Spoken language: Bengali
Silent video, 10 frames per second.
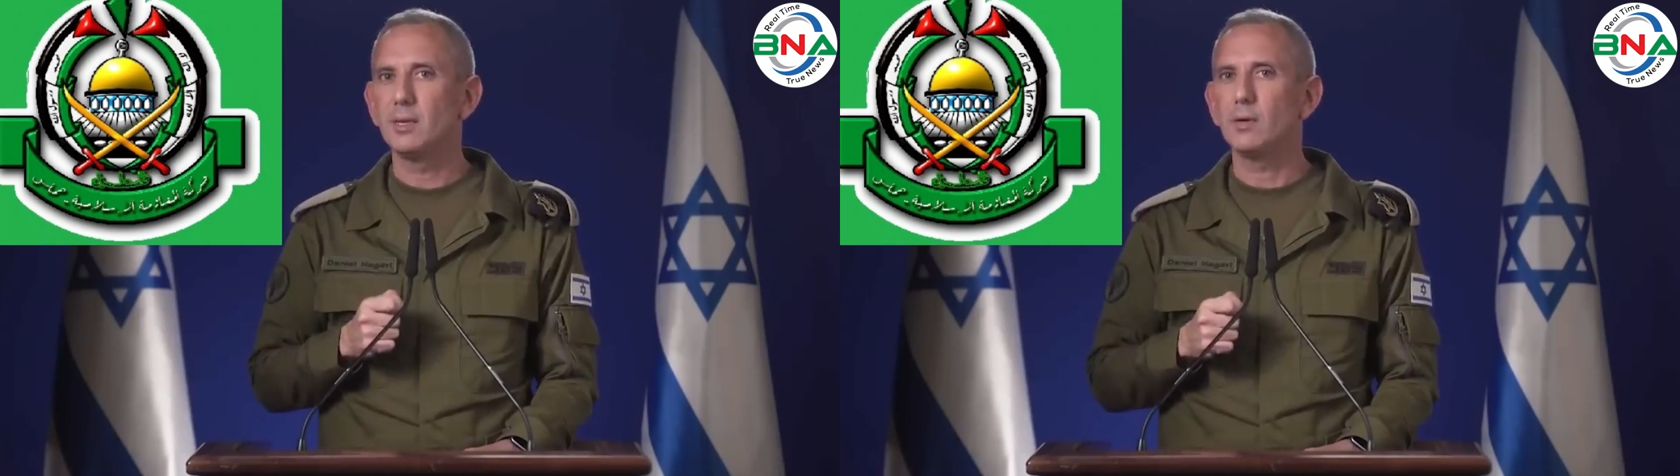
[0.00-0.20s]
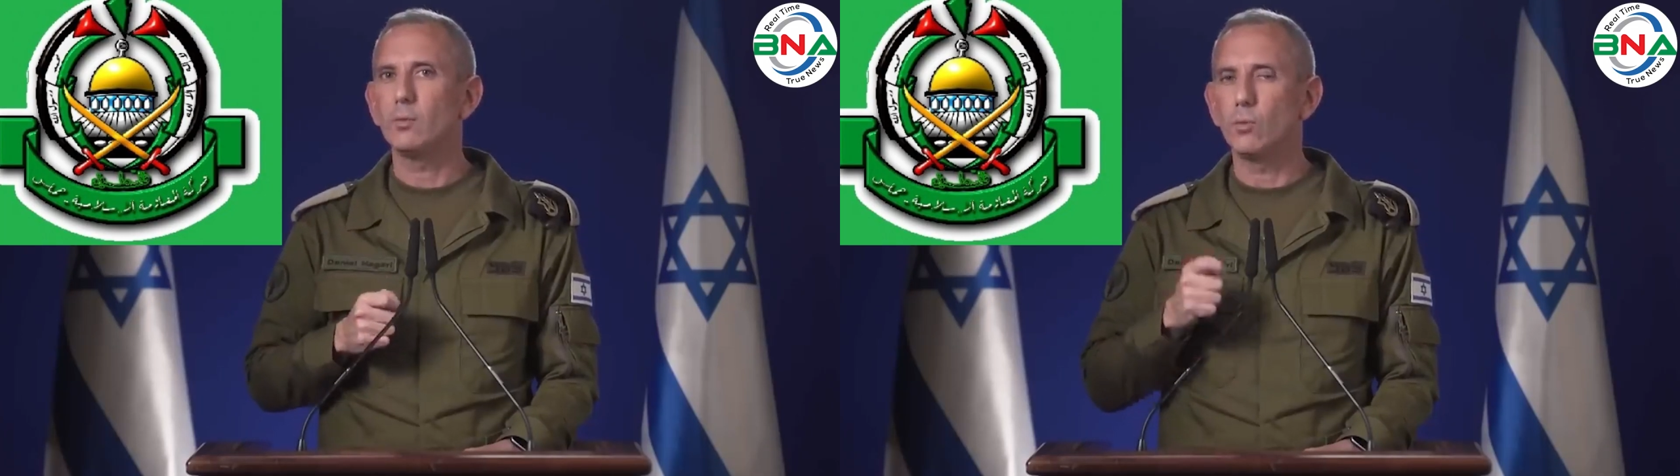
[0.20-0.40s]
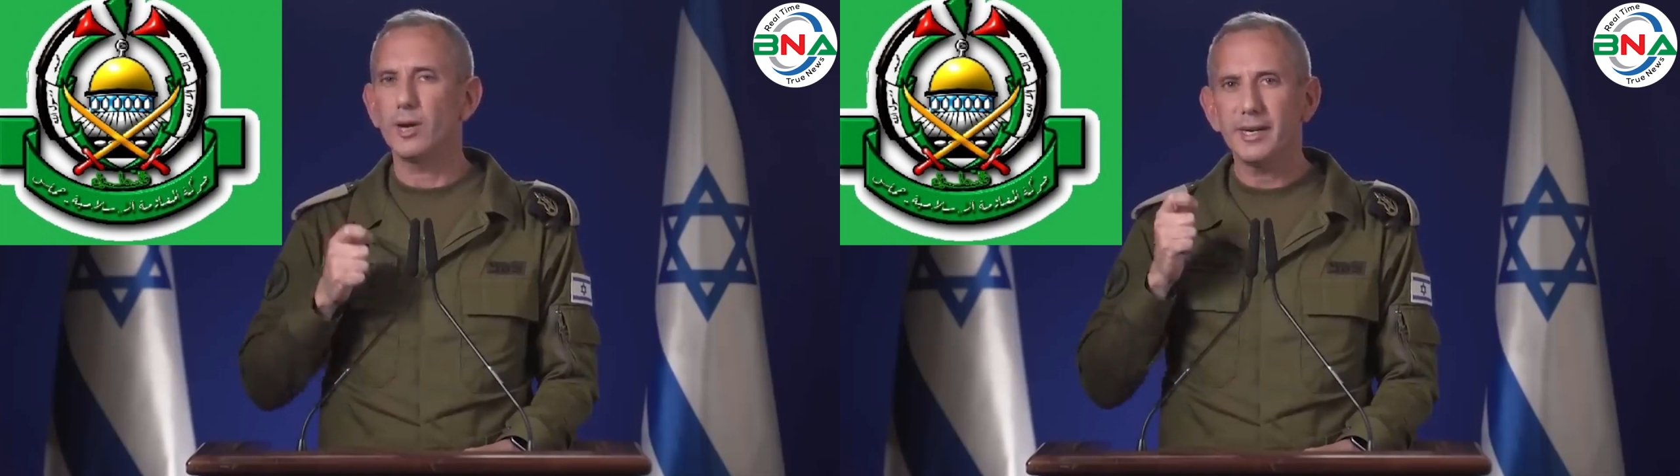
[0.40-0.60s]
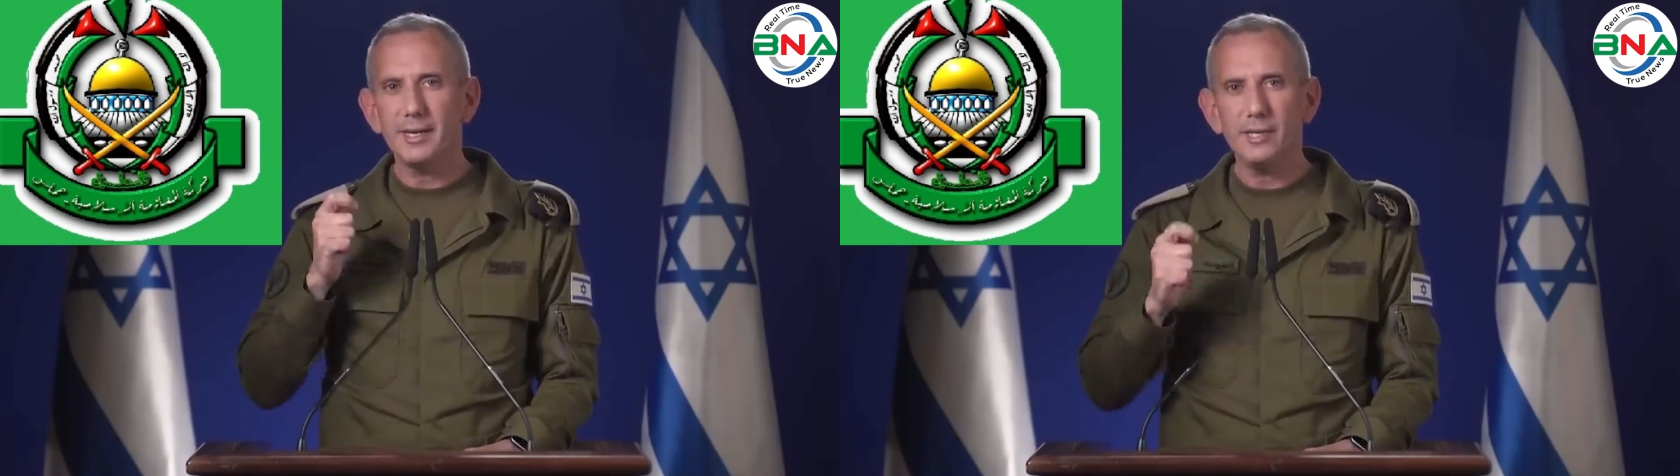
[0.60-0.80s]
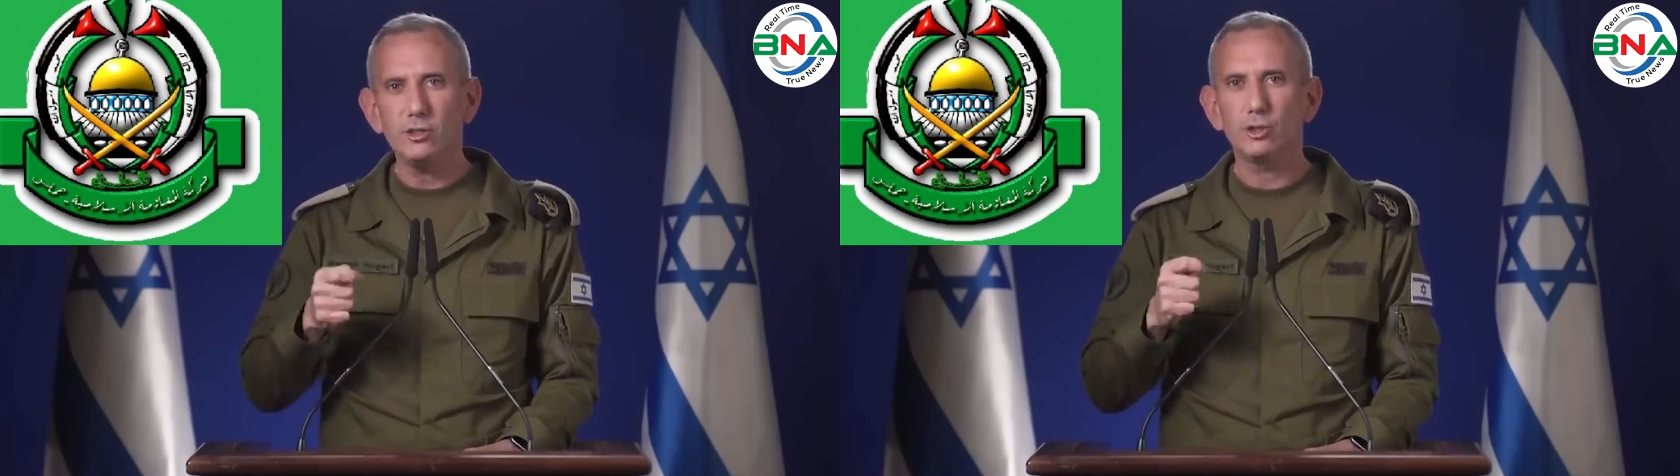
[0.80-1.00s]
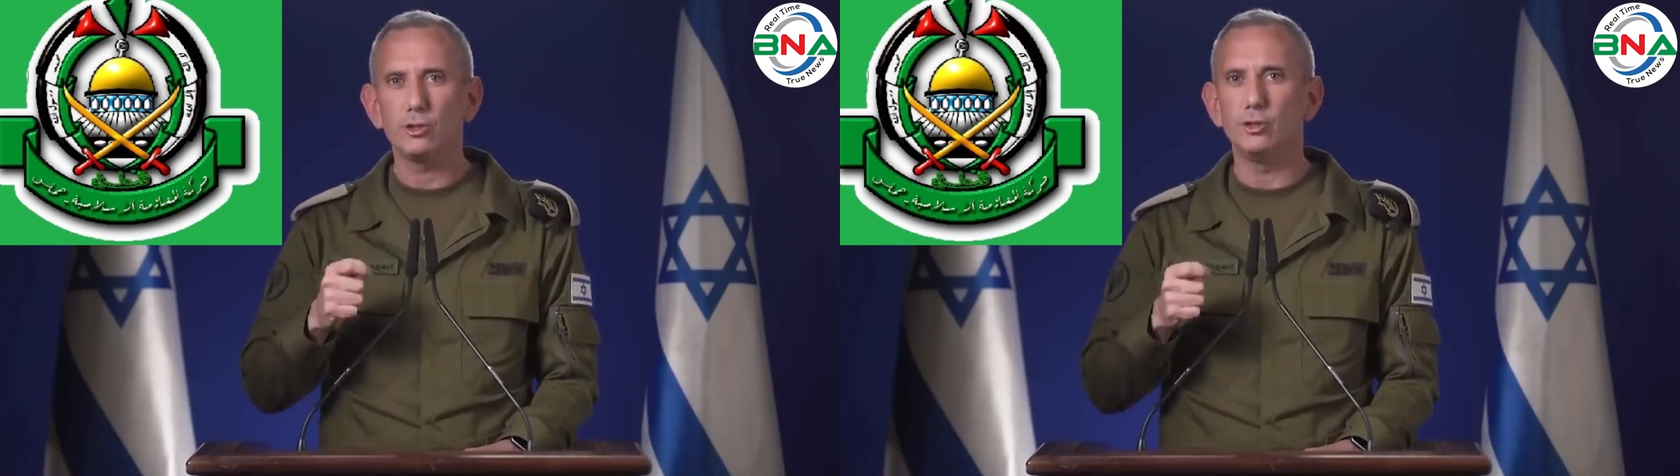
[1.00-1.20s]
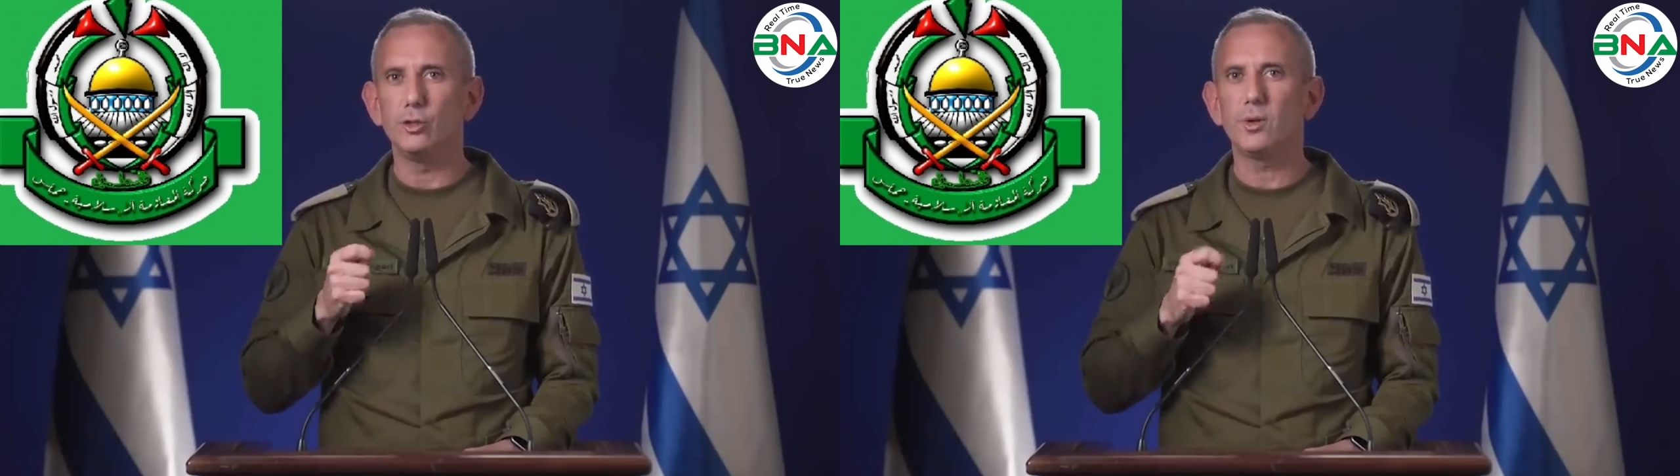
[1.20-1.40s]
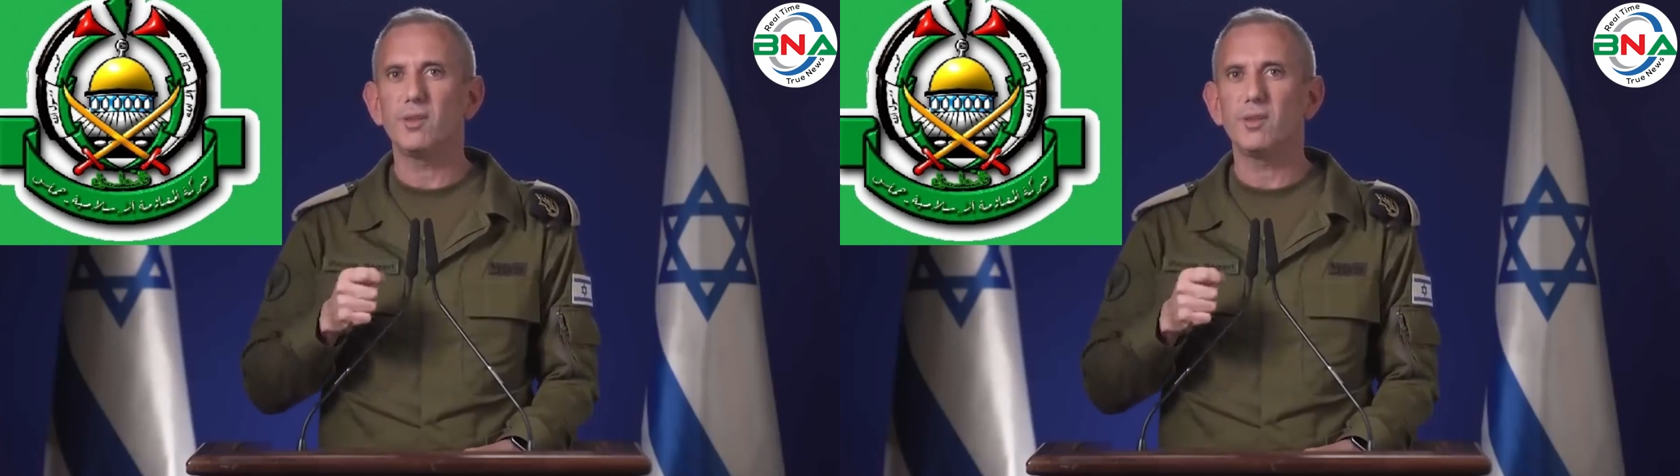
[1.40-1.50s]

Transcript: পালিয়ে এসেছিল অথবা